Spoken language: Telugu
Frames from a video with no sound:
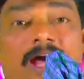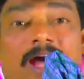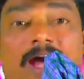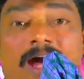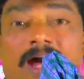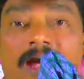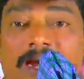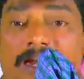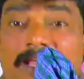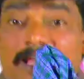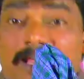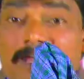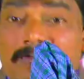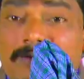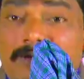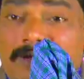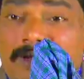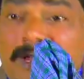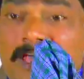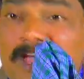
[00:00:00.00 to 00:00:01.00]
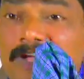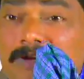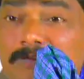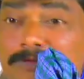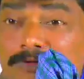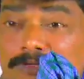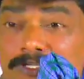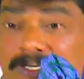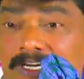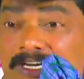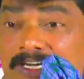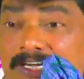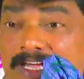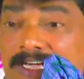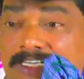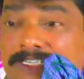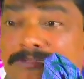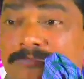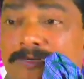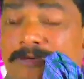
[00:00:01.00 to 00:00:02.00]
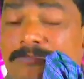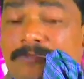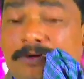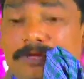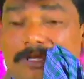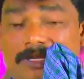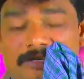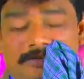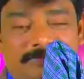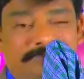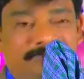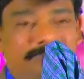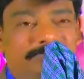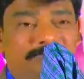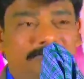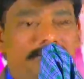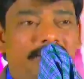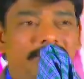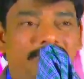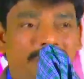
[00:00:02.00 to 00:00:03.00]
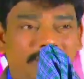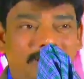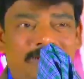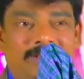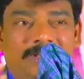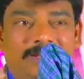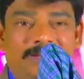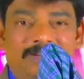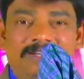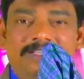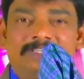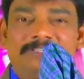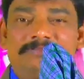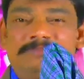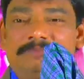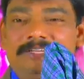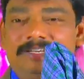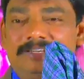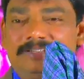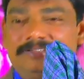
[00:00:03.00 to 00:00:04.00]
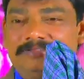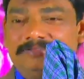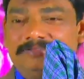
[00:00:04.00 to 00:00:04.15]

ఆ టైంకు లేకపోతే నేను టెన్షన్ పడిపోతాను మా వాళ్ళని అడగండి చెప్తారు